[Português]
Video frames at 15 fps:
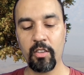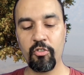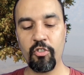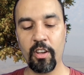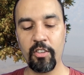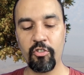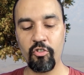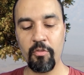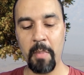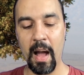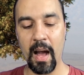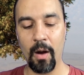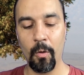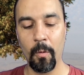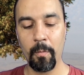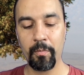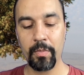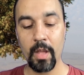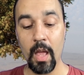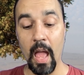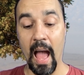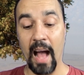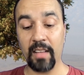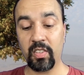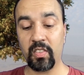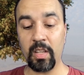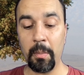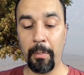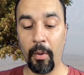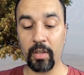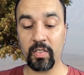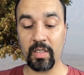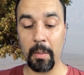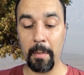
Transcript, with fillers: diante de Baal. Assim, pois,